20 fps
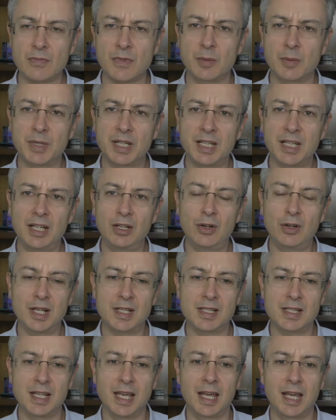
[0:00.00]
Perché
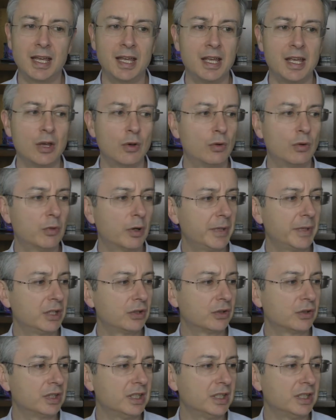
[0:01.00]
l'oasi è un
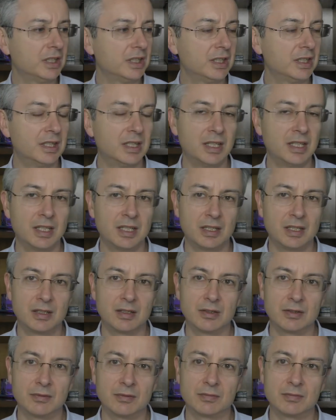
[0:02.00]
momento di
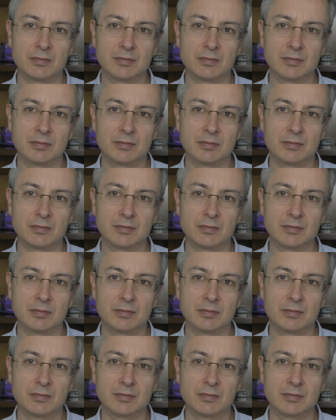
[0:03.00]
eh,